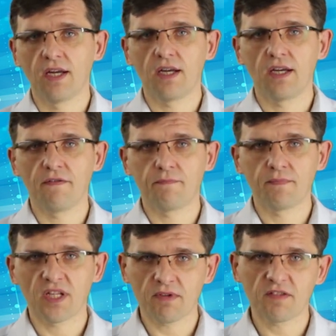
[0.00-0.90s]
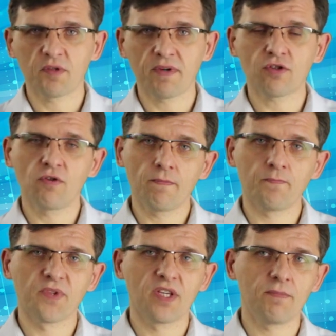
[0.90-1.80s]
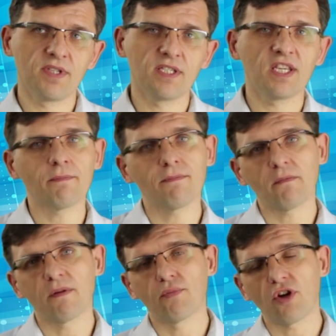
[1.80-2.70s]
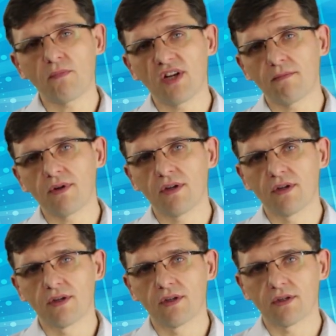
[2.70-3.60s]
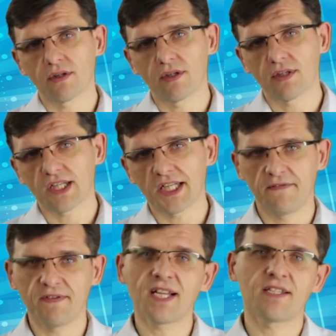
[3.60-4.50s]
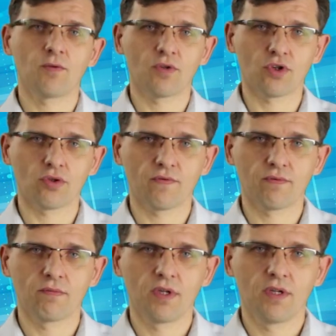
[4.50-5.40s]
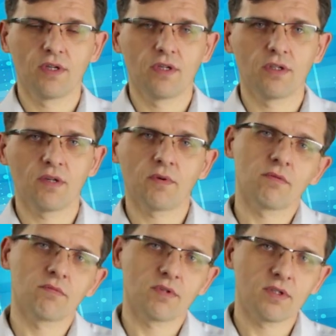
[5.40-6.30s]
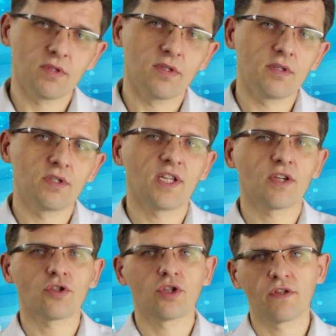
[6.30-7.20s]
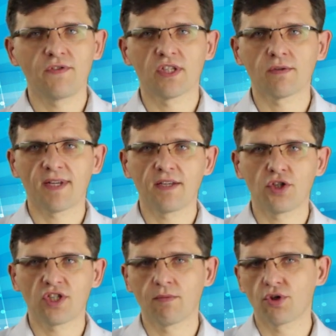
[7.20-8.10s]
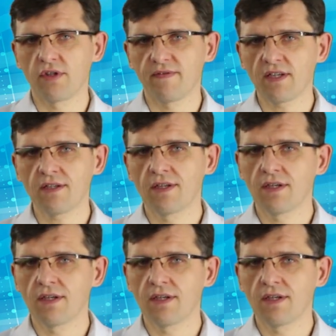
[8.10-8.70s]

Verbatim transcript: E, natomiast w przypadku e, PCM mamy problem z klasyfikacją kosztów. No bo czy te koszty rzeczywiście są najniższe możliwe?